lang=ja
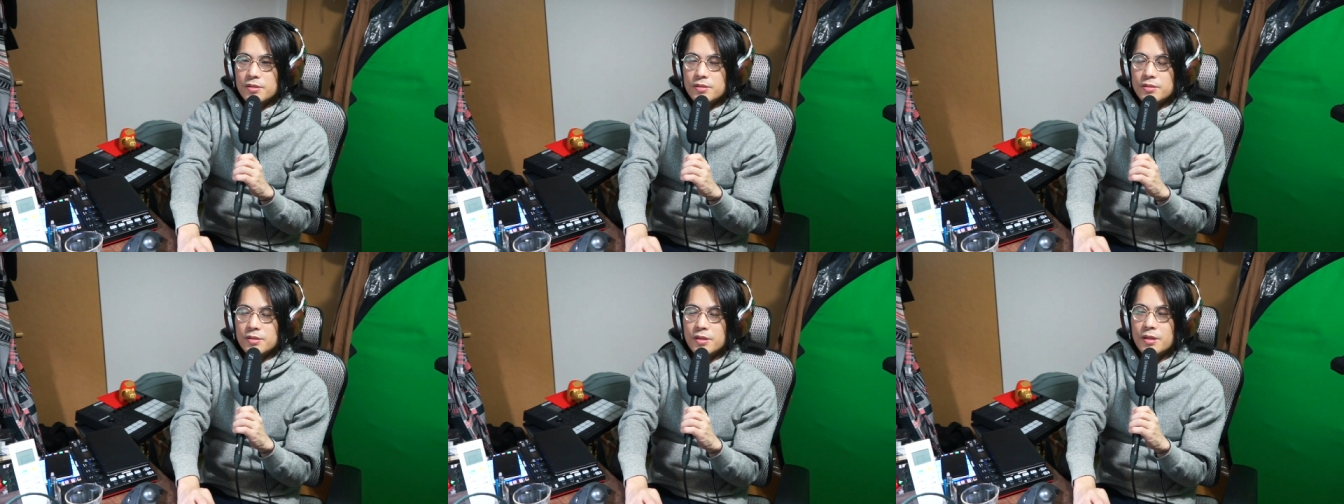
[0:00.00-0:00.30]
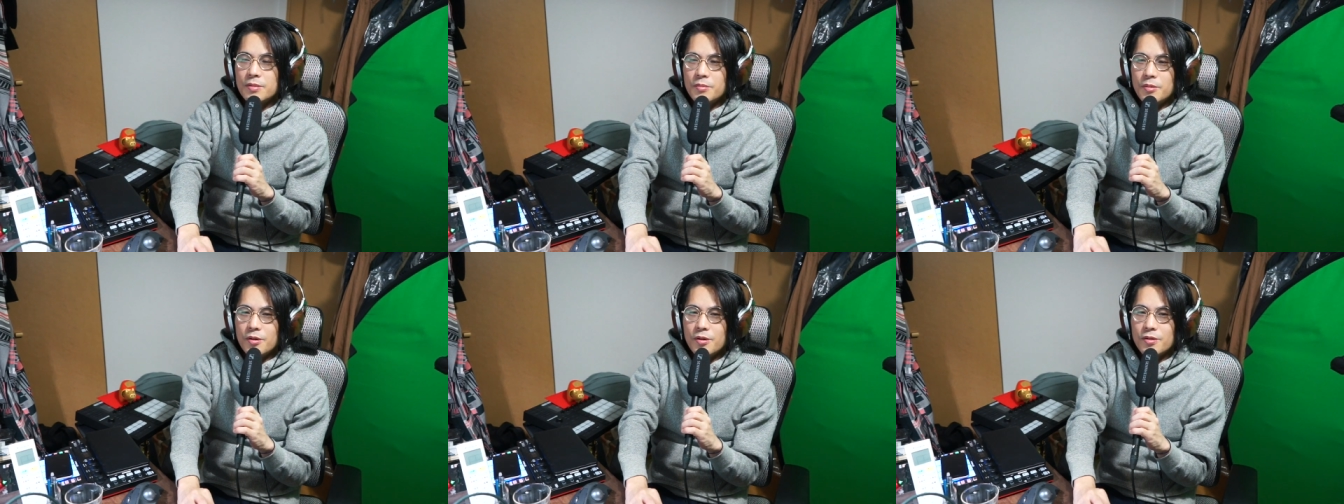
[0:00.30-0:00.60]
で
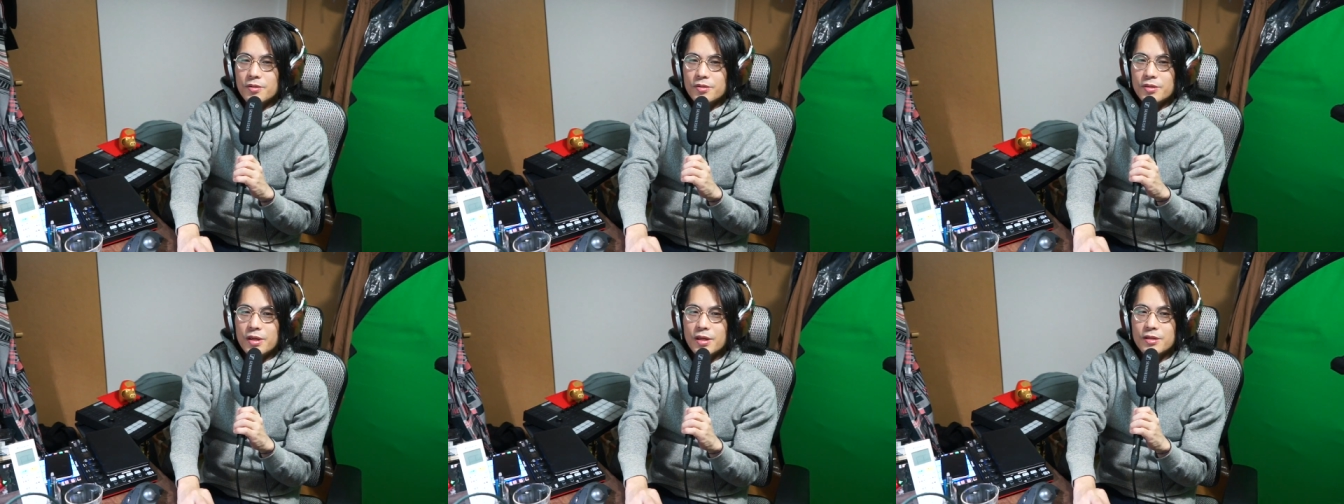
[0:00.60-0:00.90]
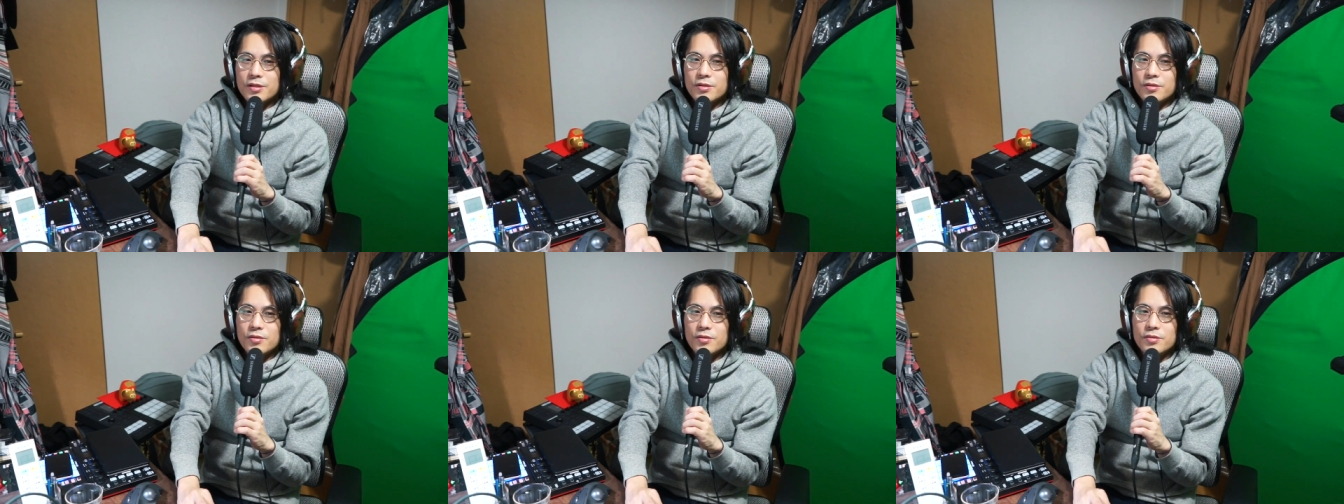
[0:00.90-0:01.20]
も結
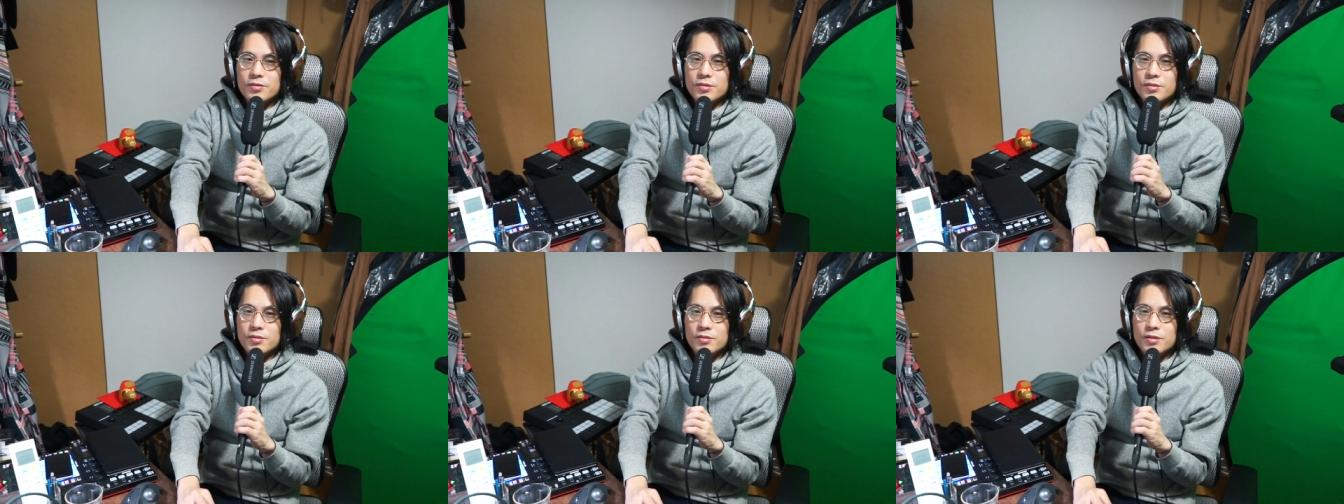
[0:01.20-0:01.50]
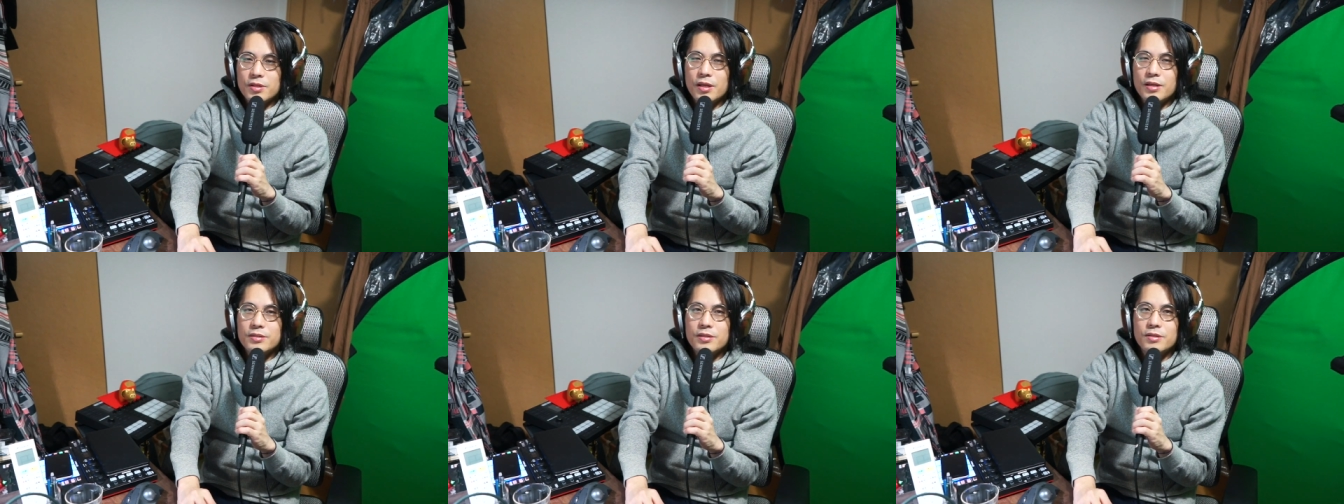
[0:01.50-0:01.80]
構その
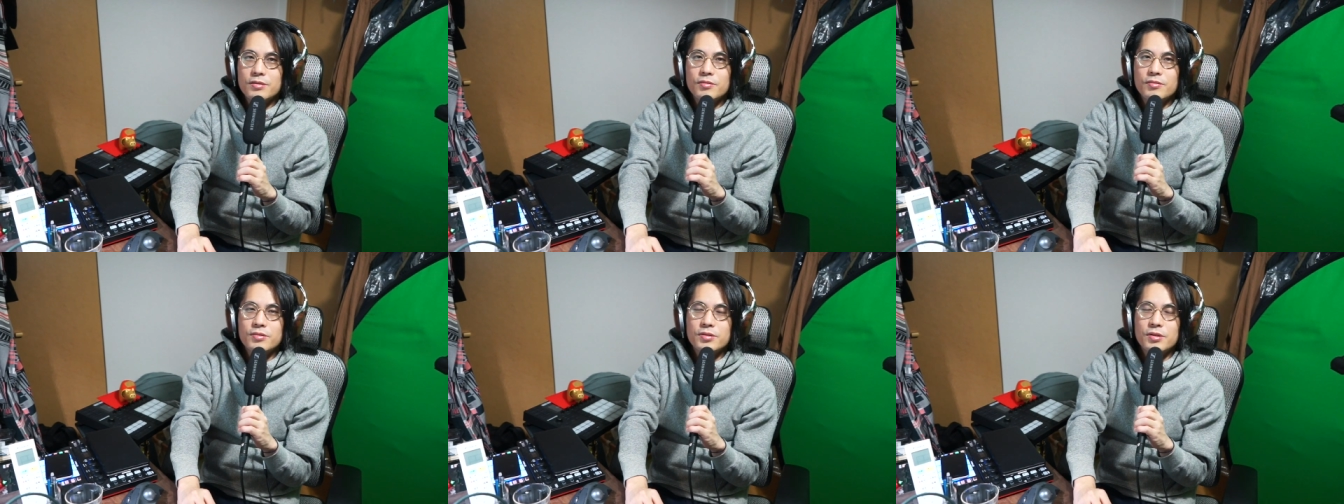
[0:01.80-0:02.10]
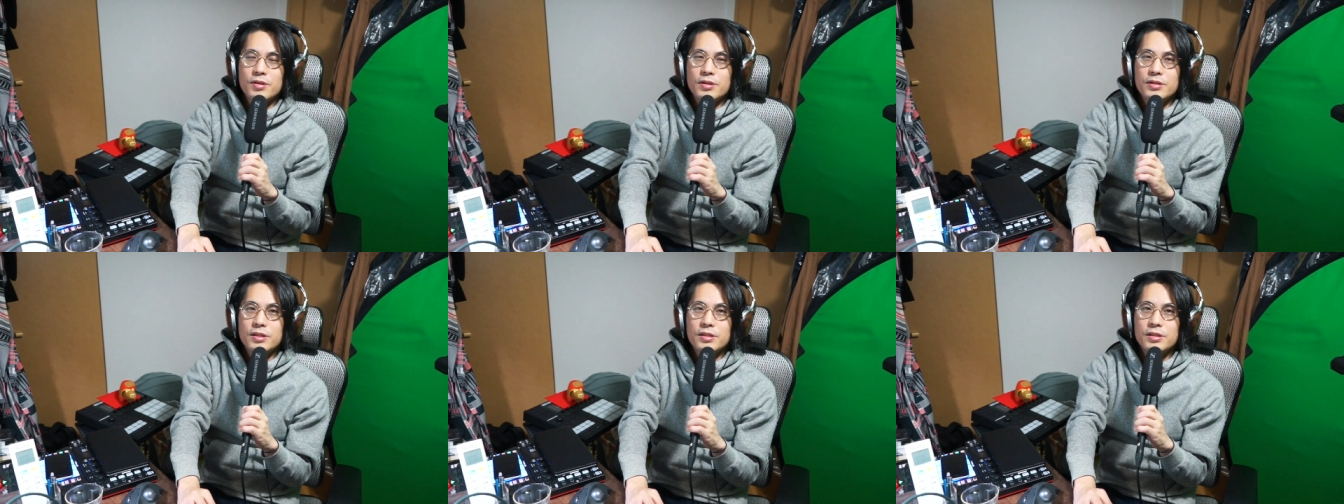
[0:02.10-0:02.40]
出会った当時
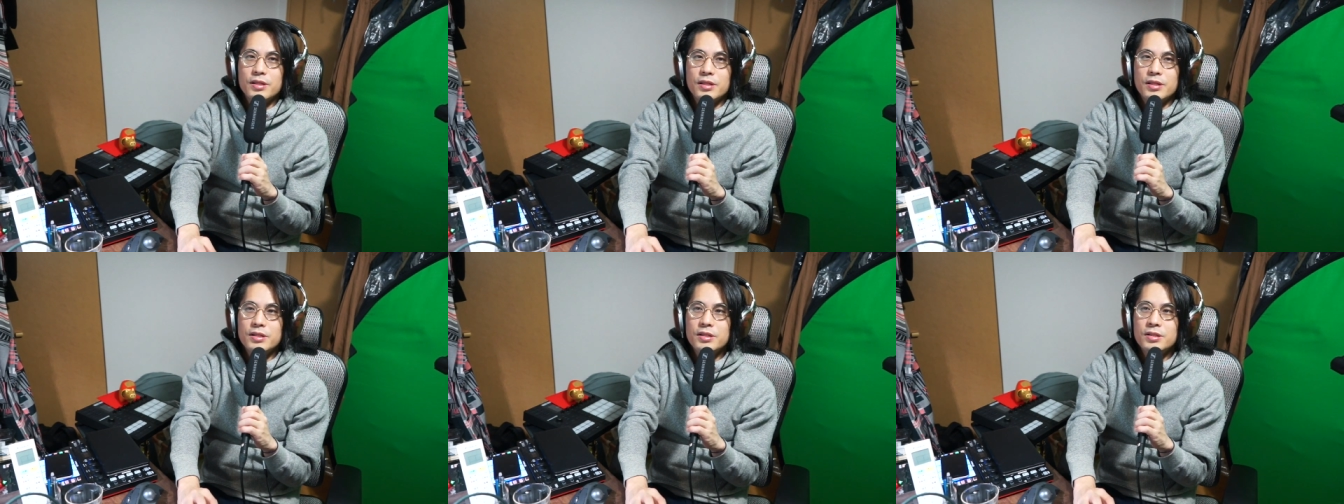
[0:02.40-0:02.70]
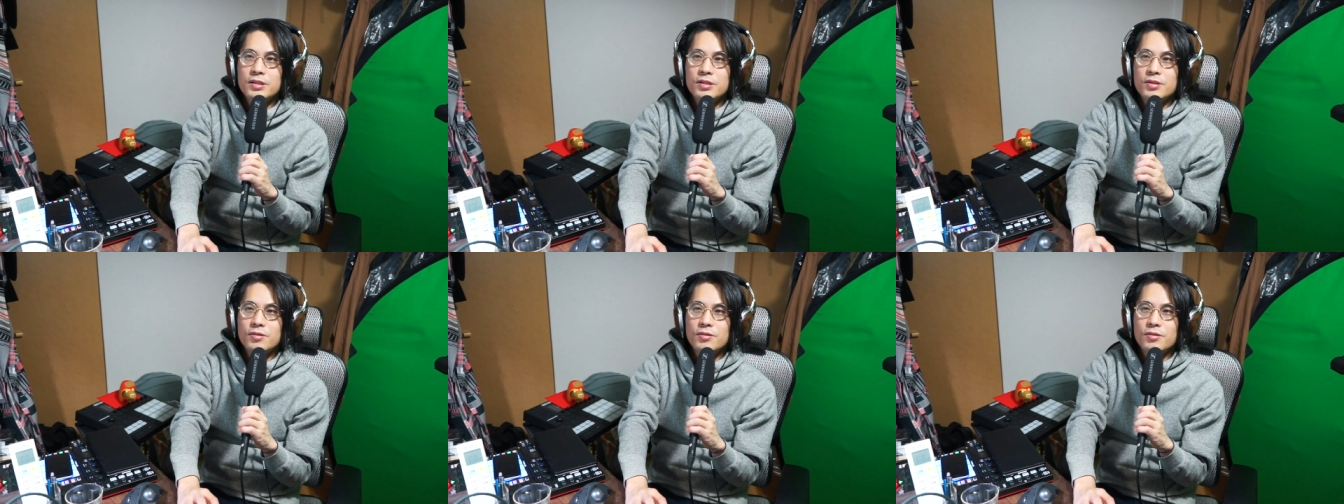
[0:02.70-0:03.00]
は全然
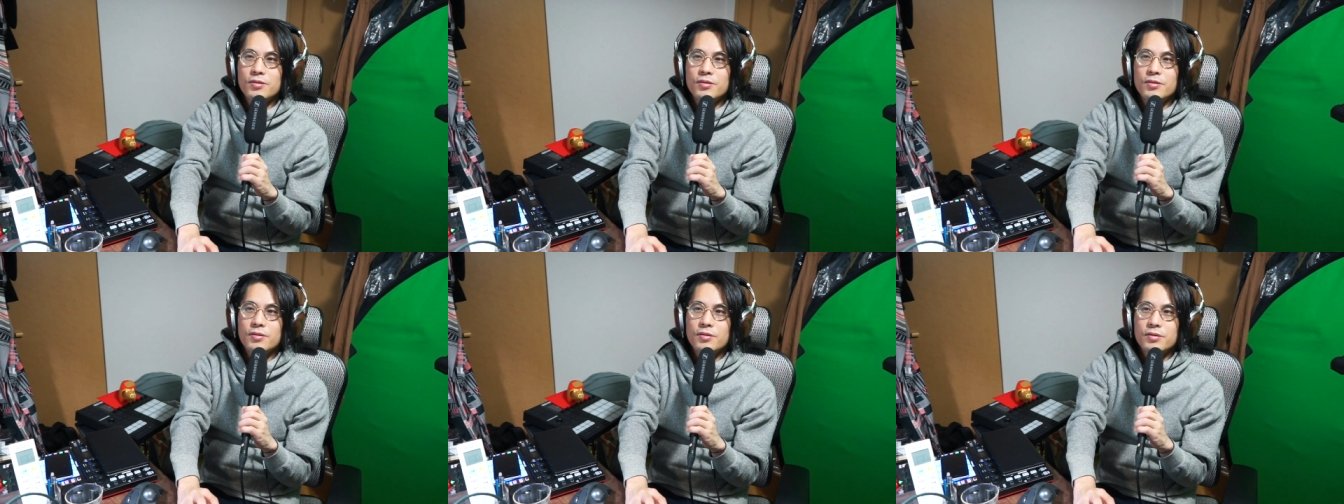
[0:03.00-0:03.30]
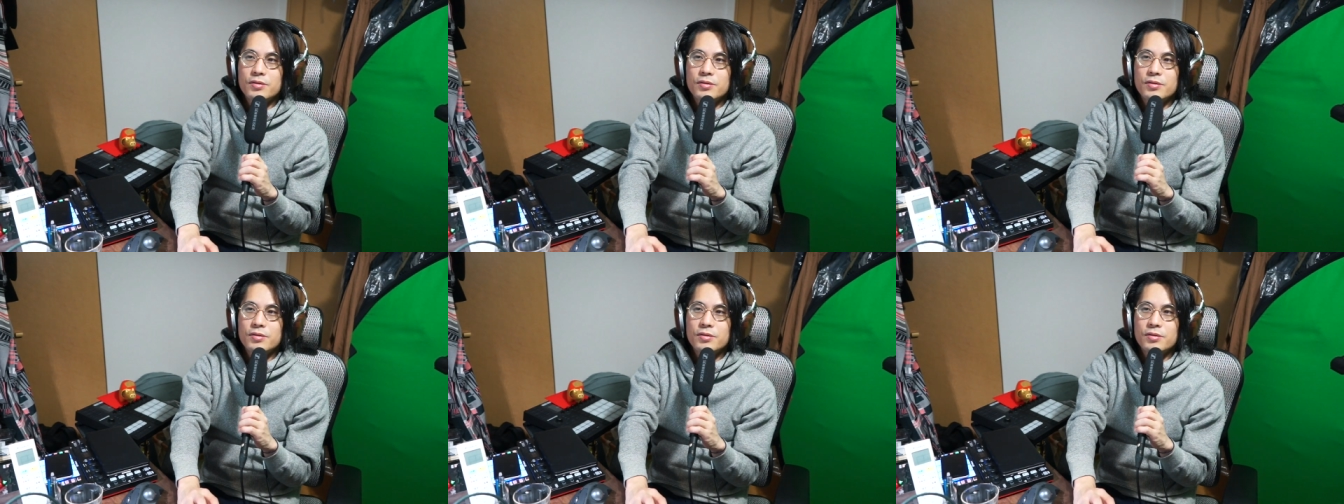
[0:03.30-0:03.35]
印象